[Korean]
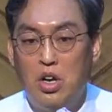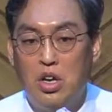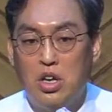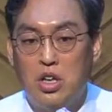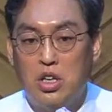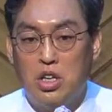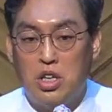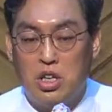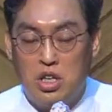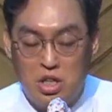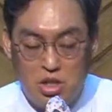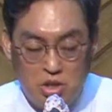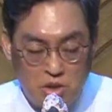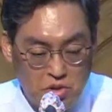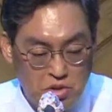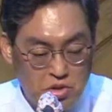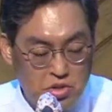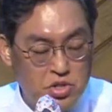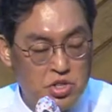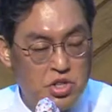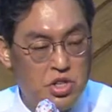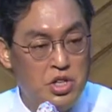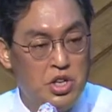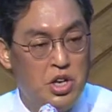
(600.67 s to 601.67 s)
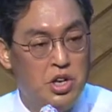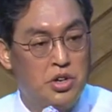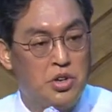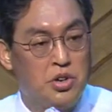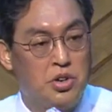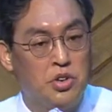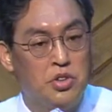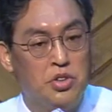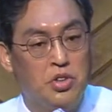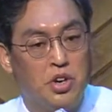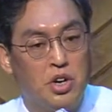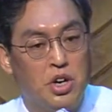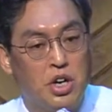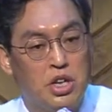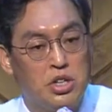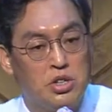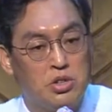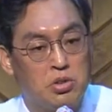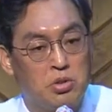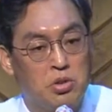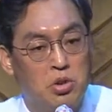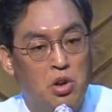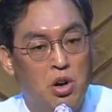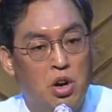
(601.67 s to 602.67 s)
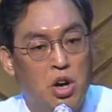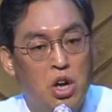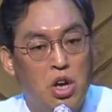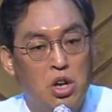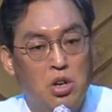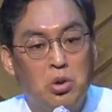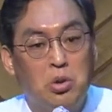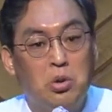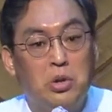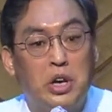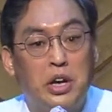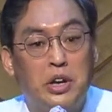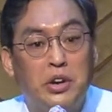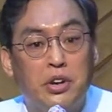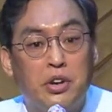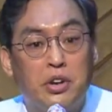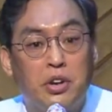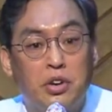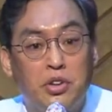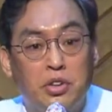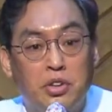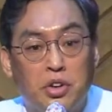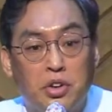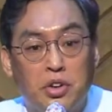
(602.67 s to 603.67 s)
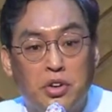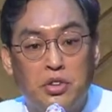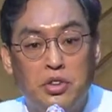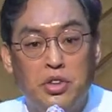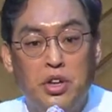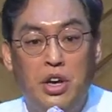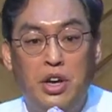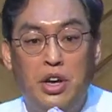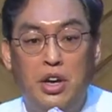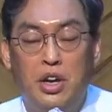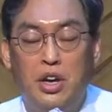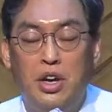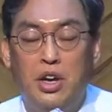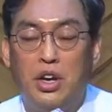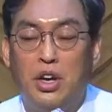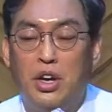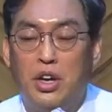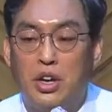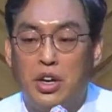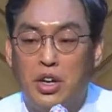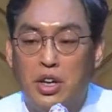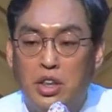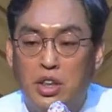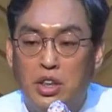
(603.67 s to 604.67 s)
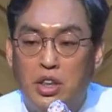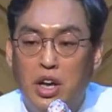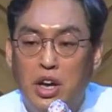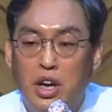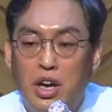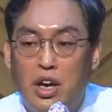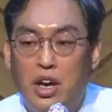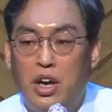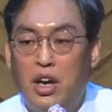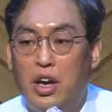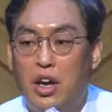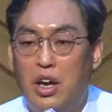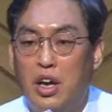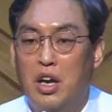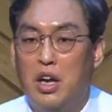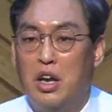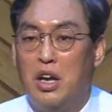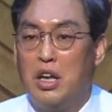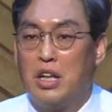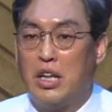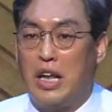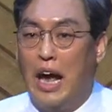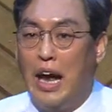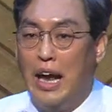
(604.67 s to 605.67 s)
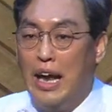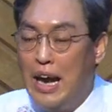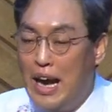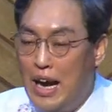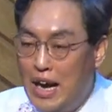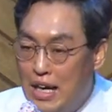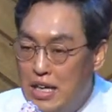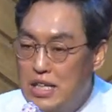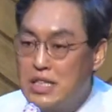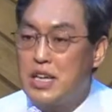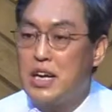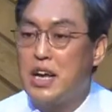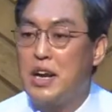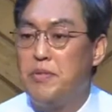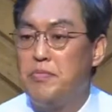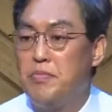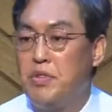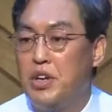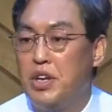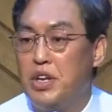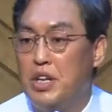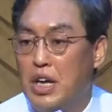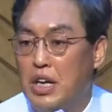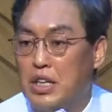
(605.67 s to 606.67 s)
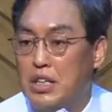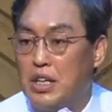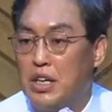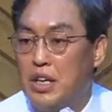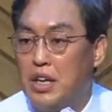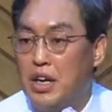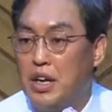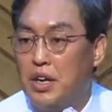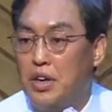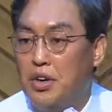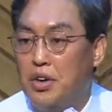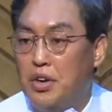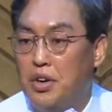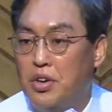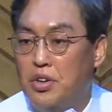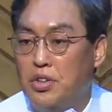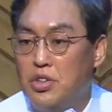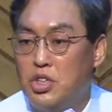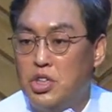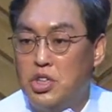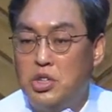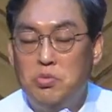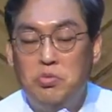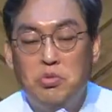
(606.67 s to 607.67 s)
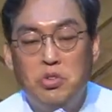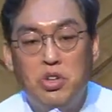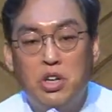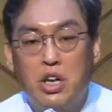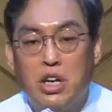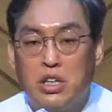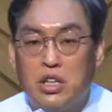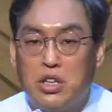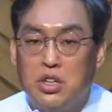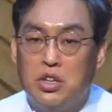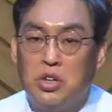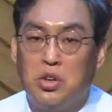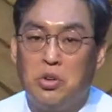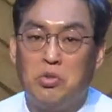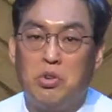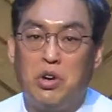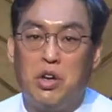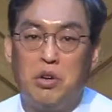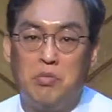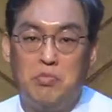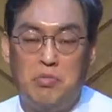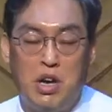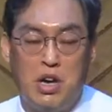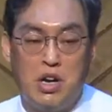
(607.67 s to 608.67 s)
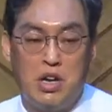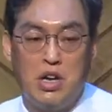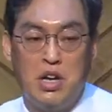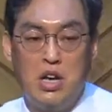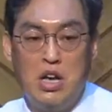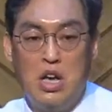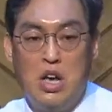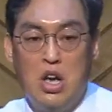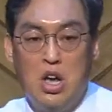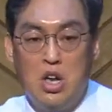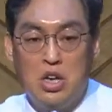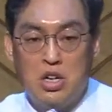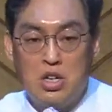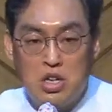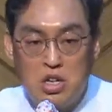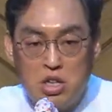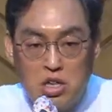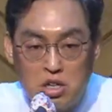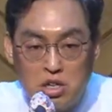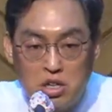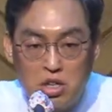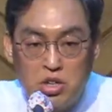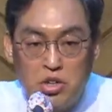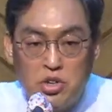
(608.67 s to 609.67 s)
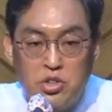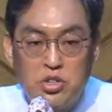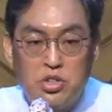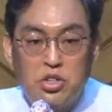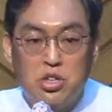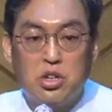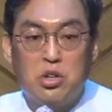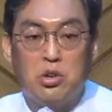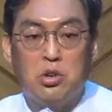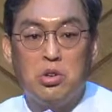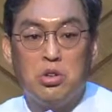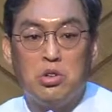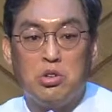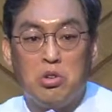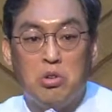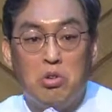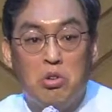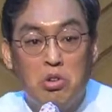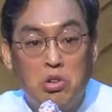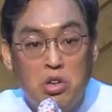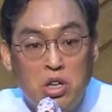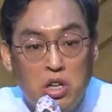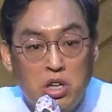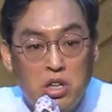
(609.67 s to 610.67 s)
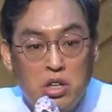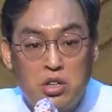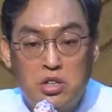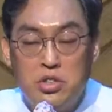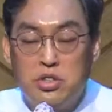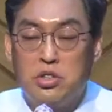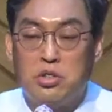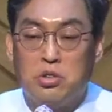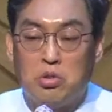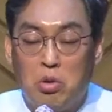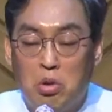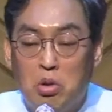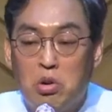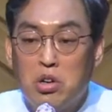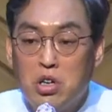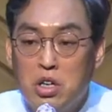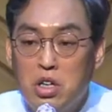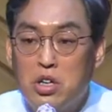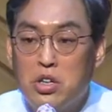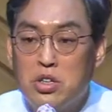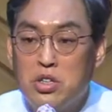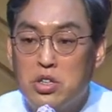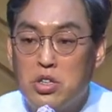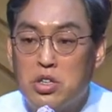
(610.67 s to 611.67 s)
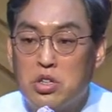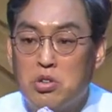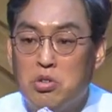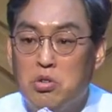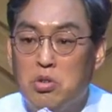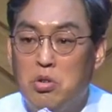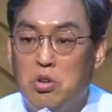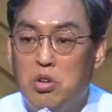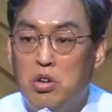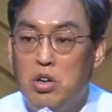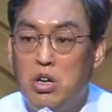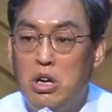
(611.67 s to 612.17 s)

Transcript: 기도론 시내 건너가지고 요단을 건너는데 그때 다양한 사람들이 나타나요. 시므이 같은 경우에는 막 흙을 던지고 돈을 던, 돌을 던지고